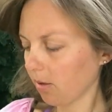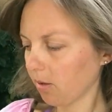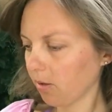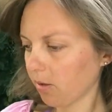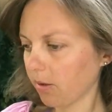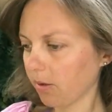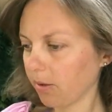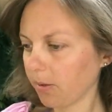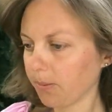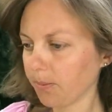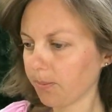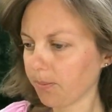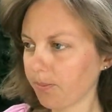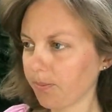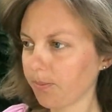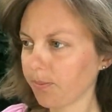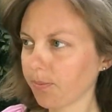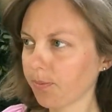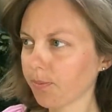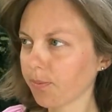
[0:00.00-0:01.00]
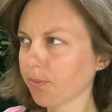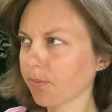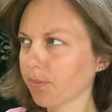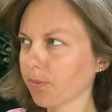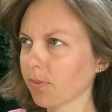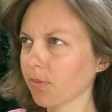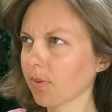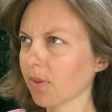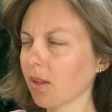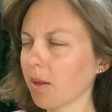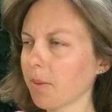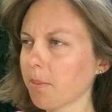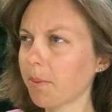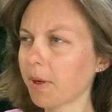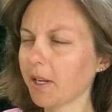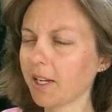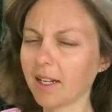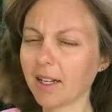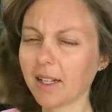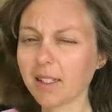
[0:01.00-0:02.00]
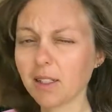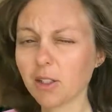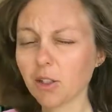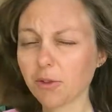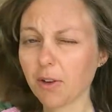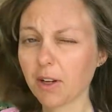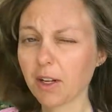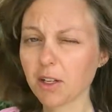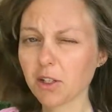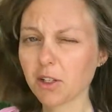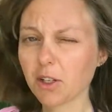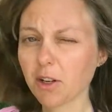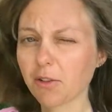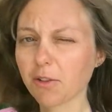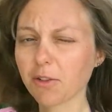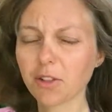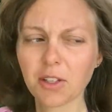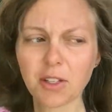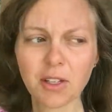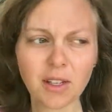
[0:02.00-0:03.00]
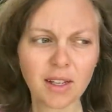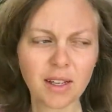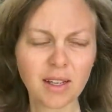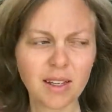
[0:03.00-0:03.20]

Ähm, bei der letzten Schwangerschaft